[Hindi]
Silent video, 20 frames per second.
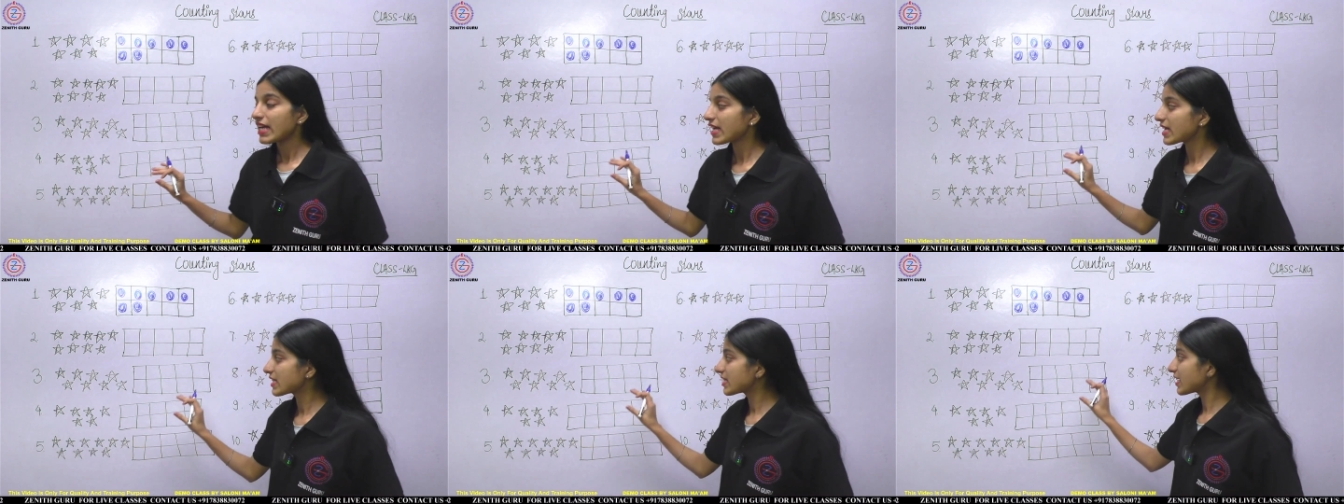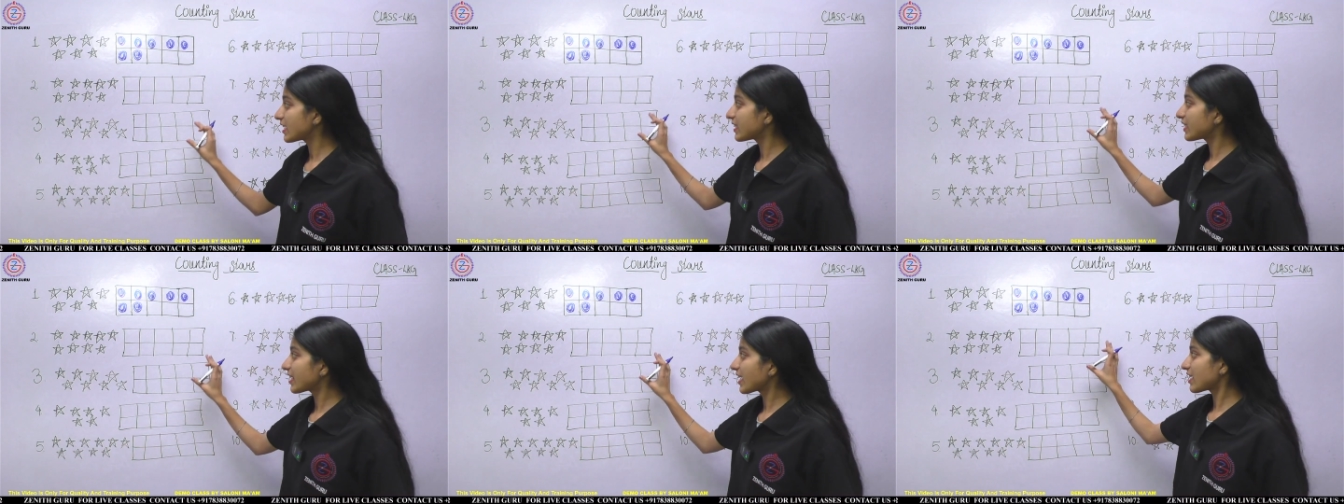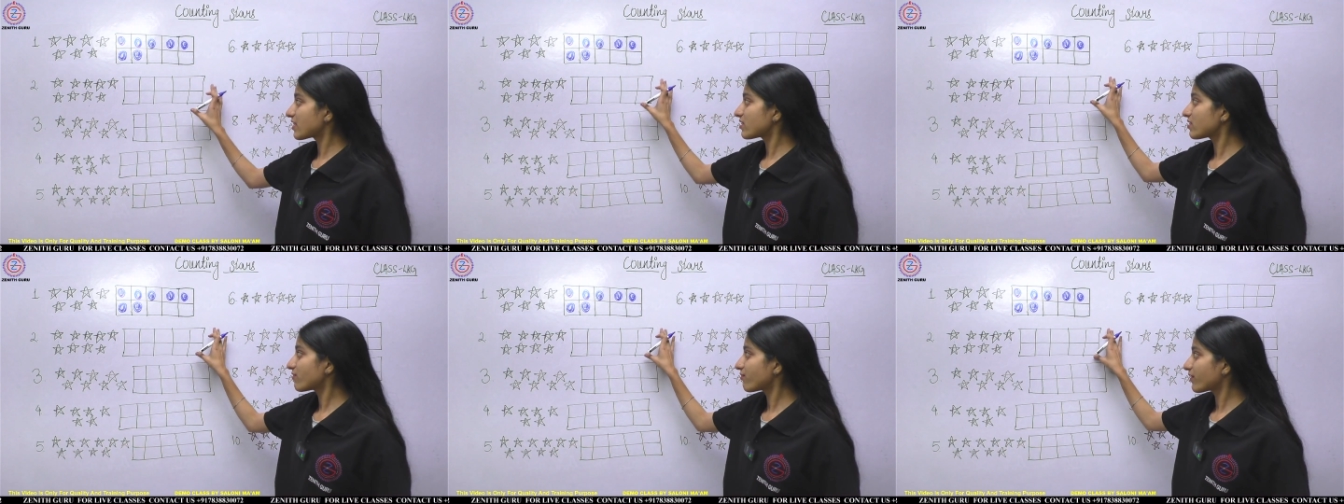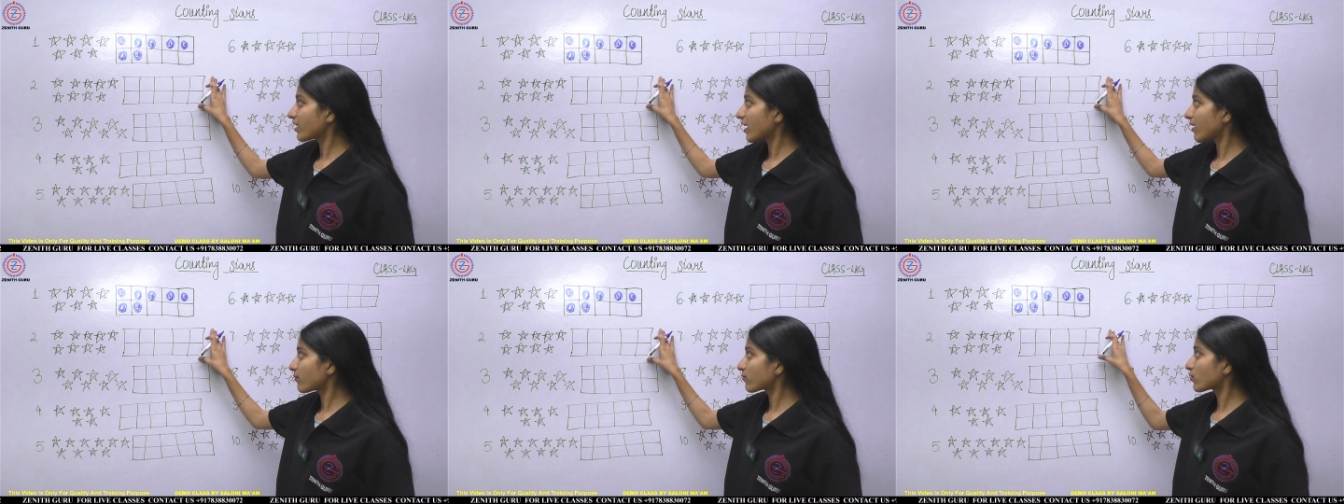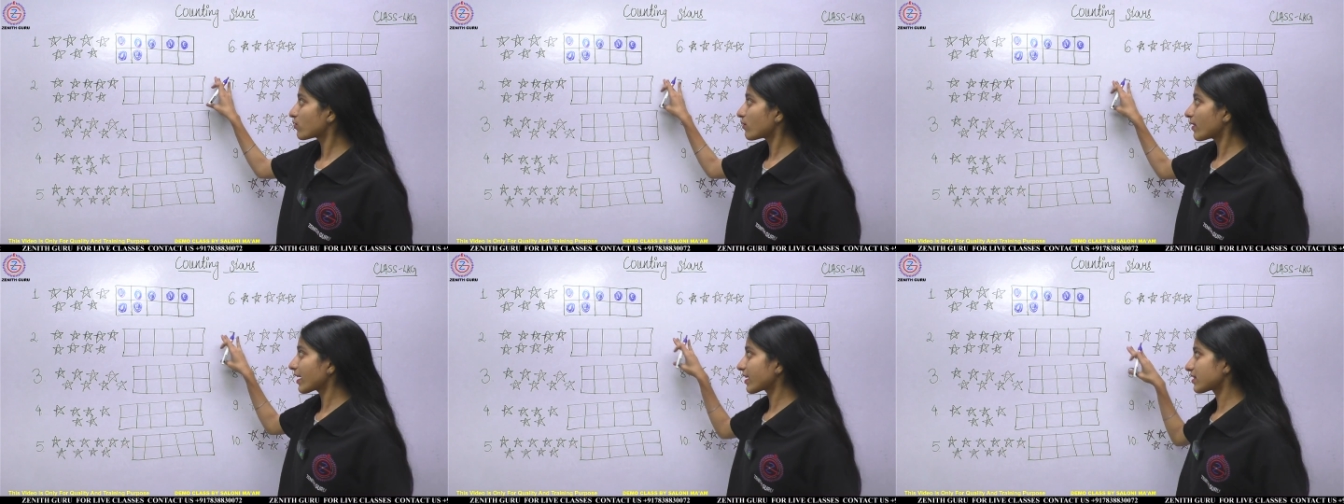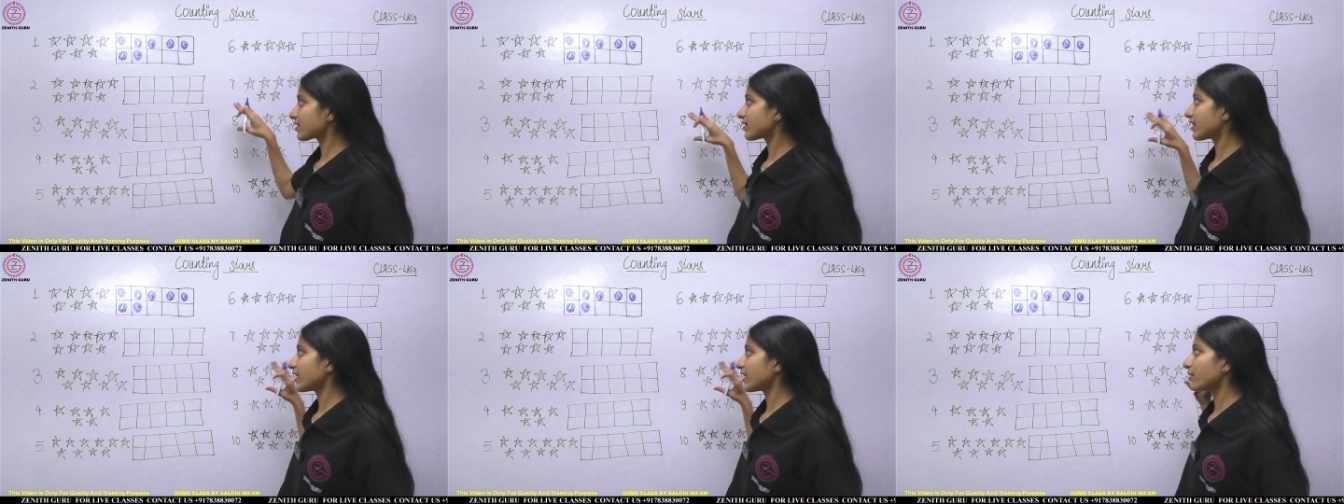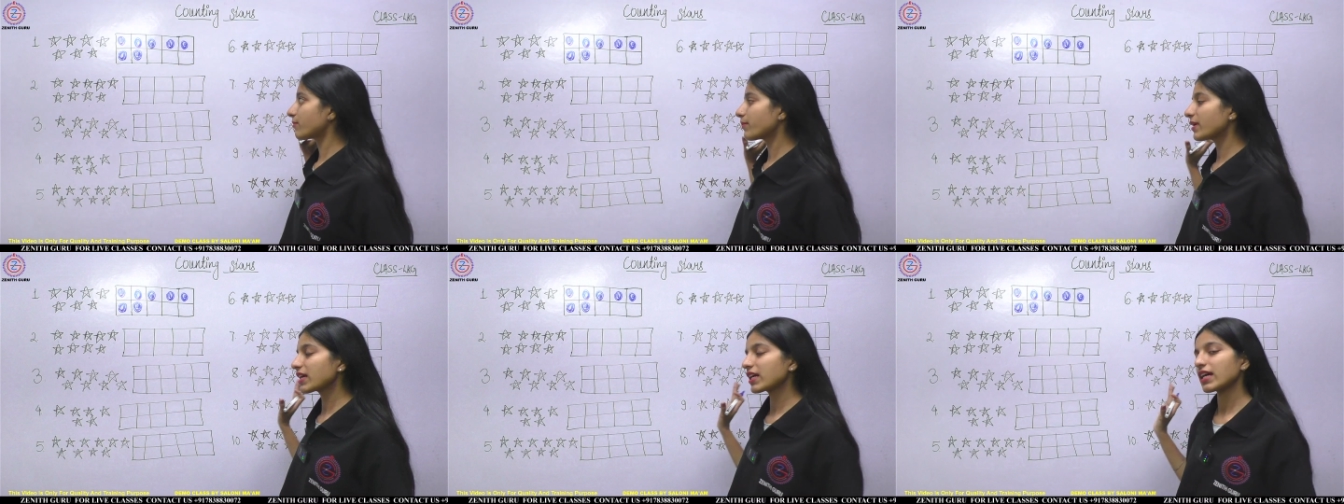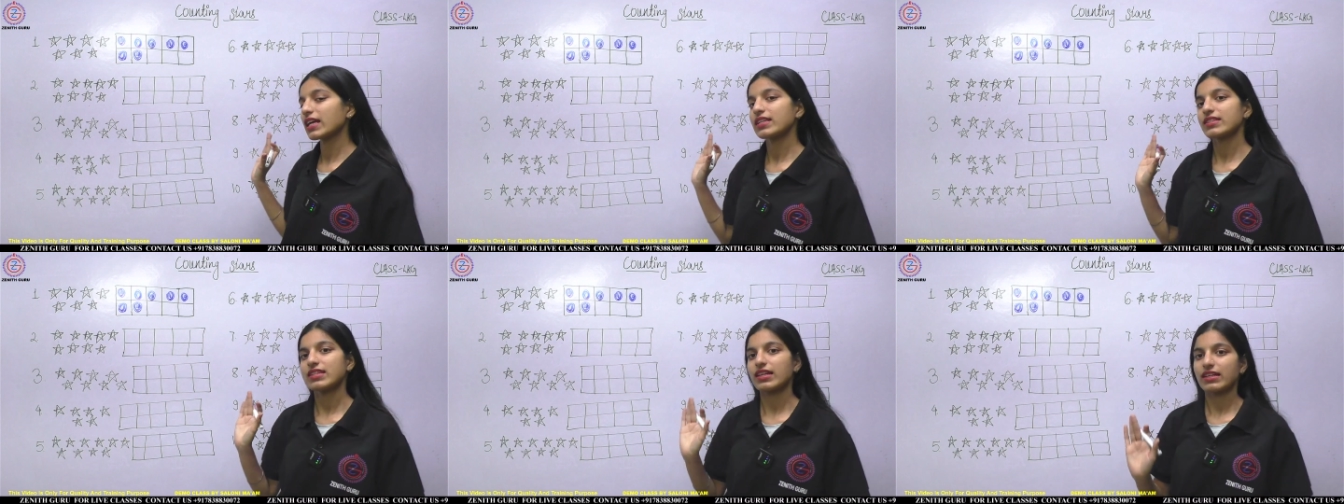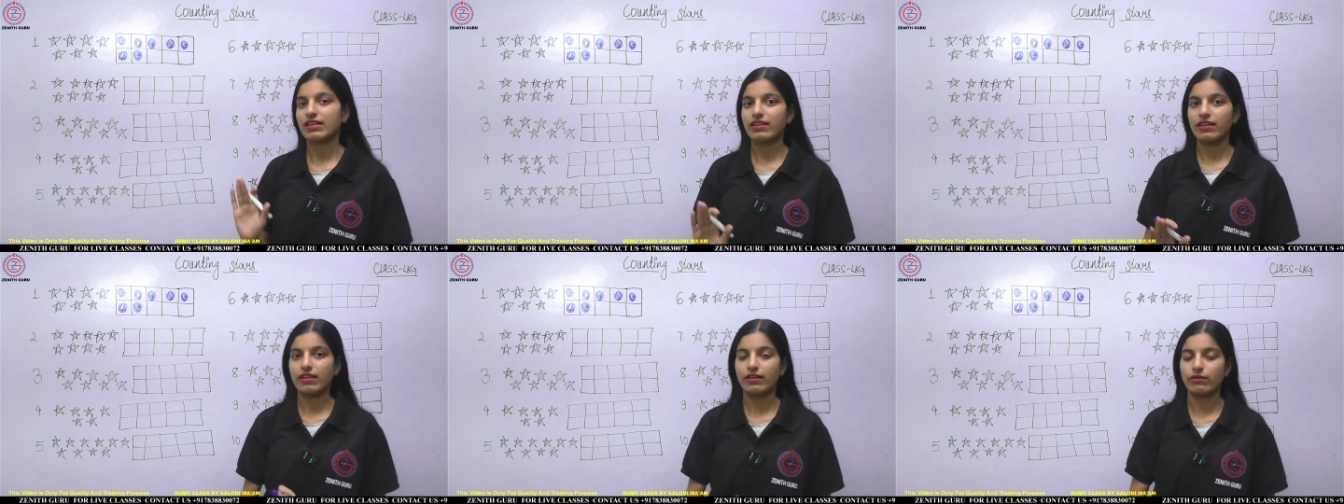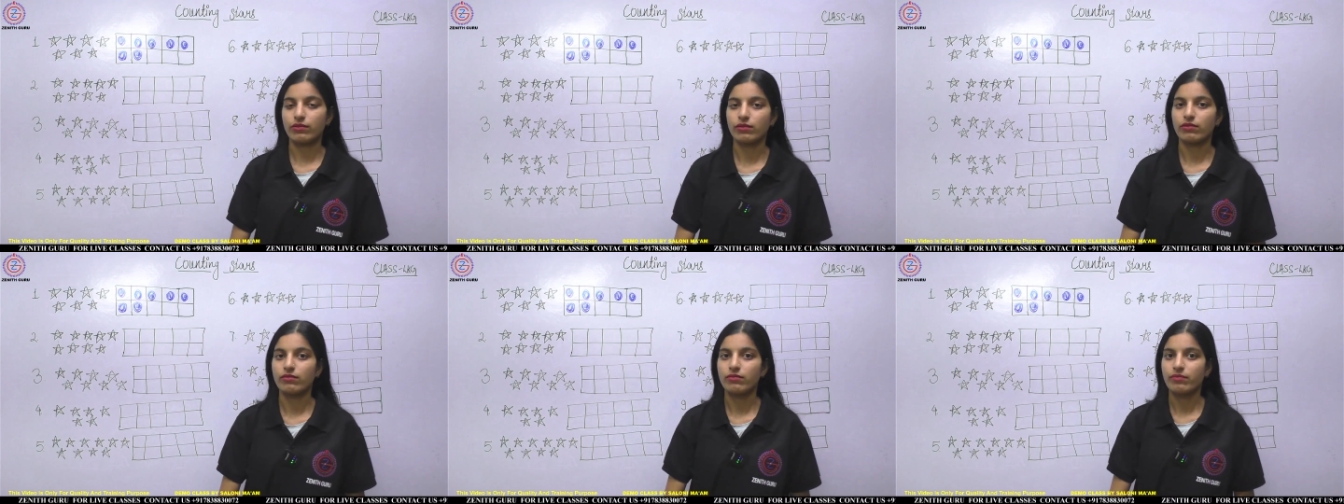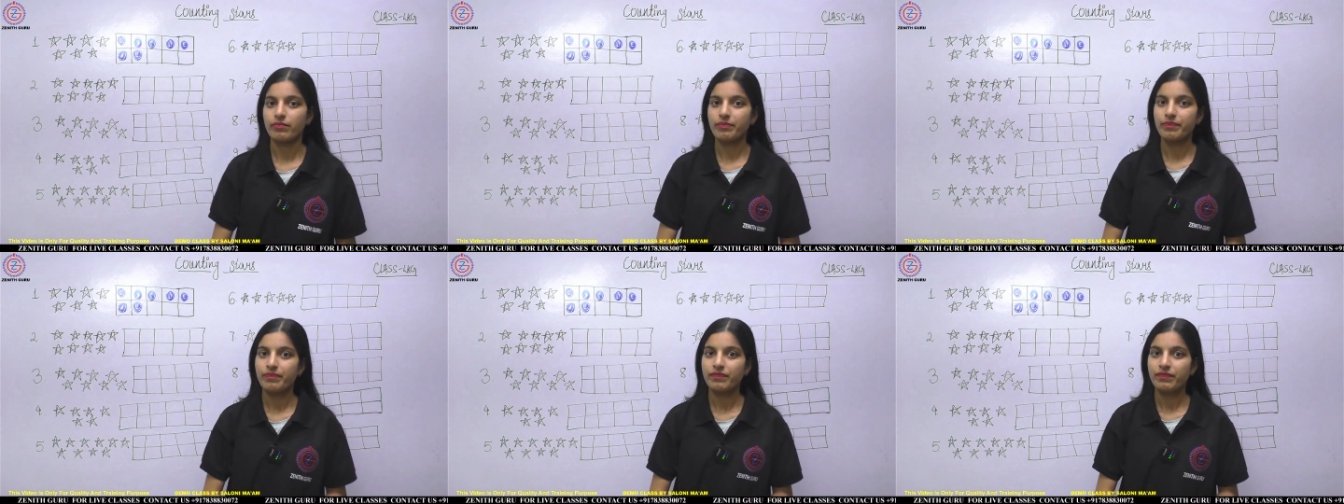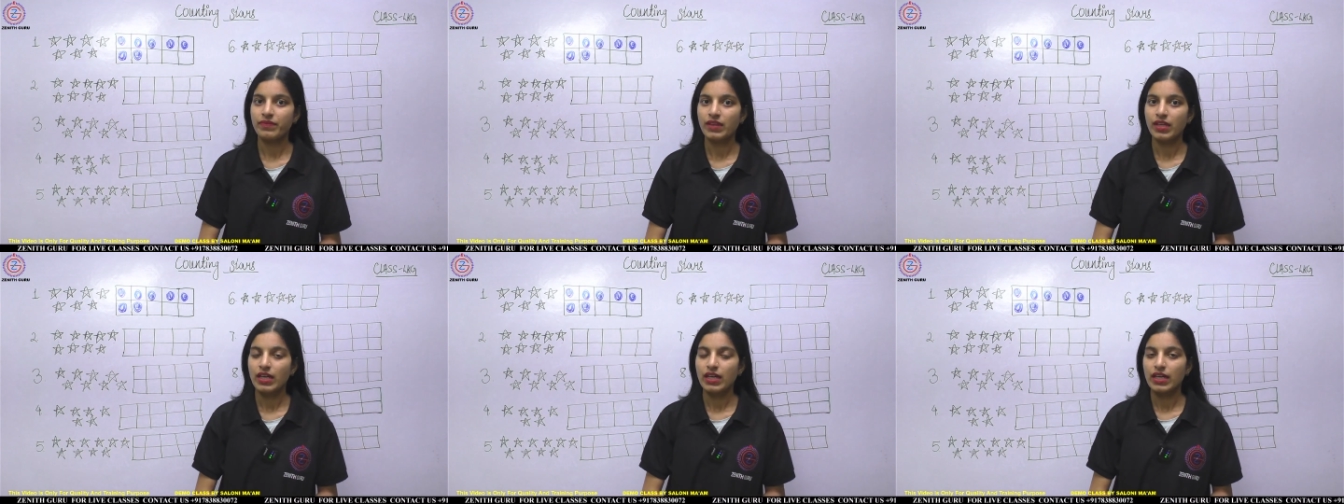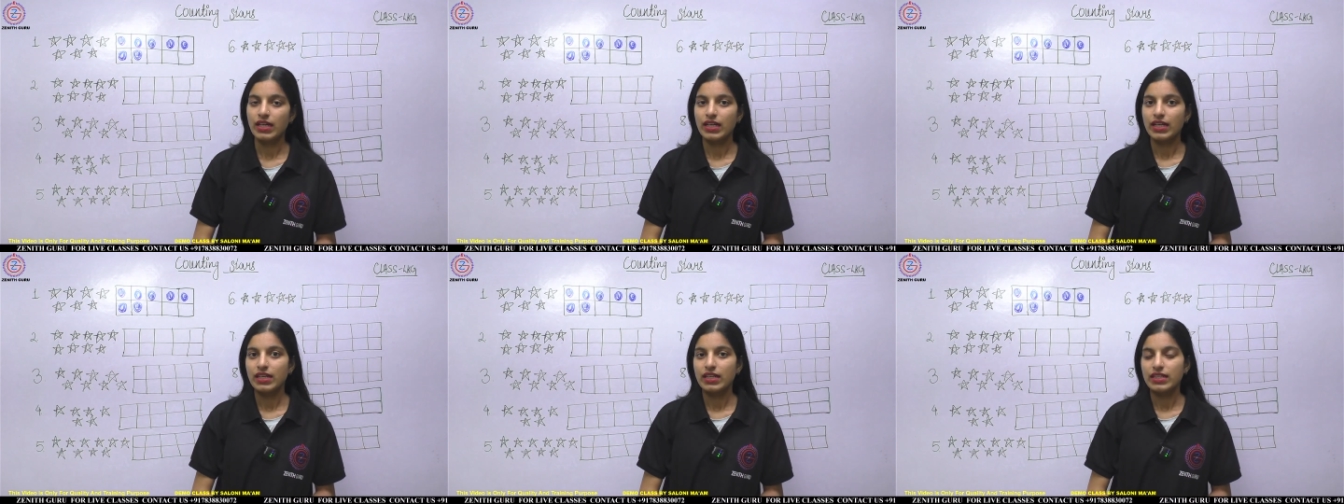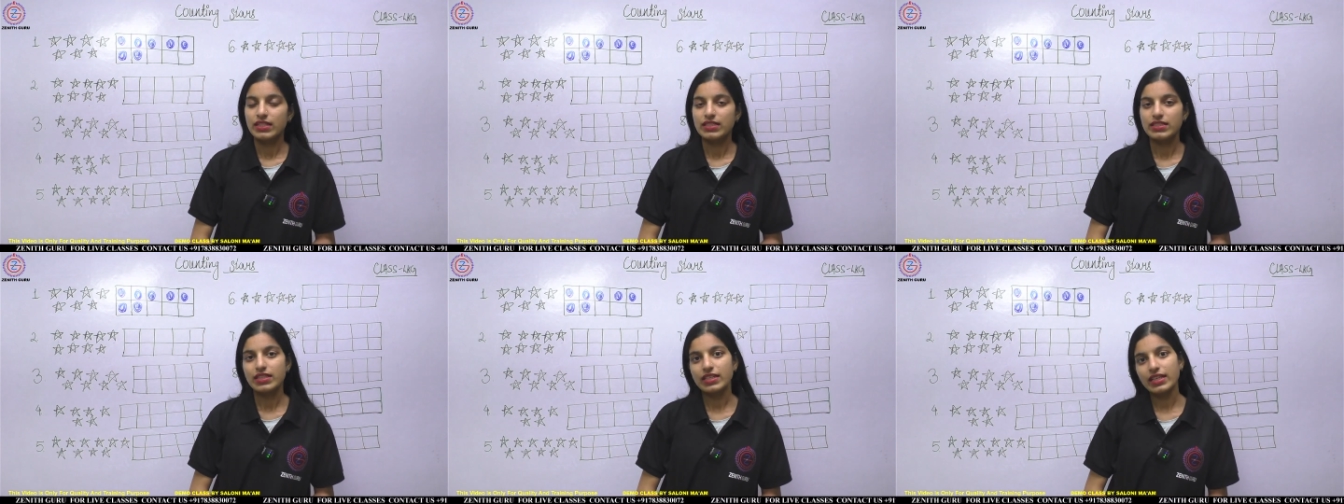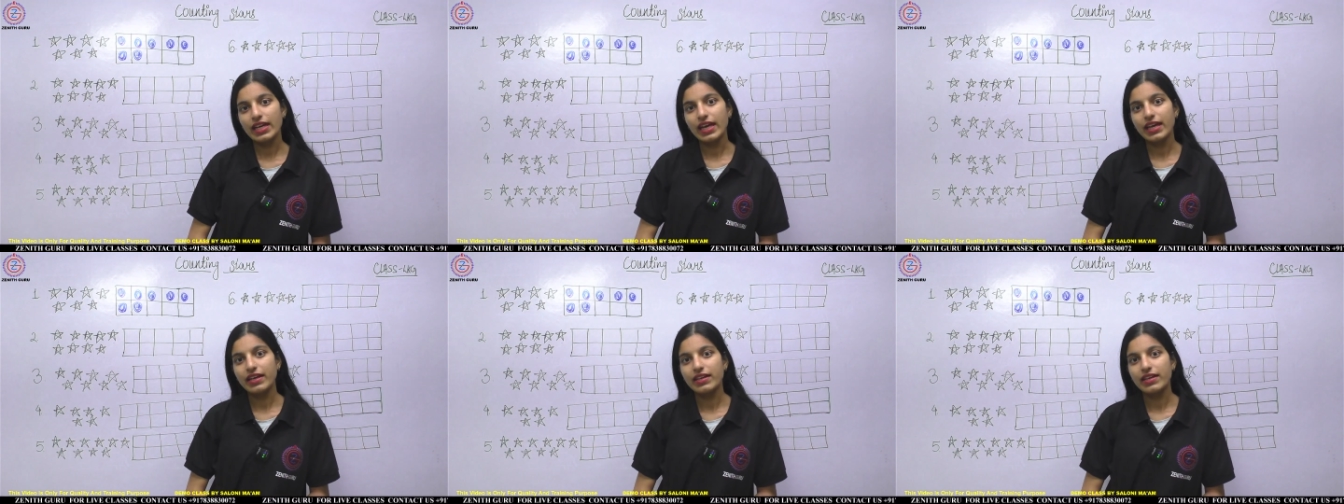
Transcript: इसी टेंस फ्रेम को एक्सटेंड भी कर सकते हो ठीक है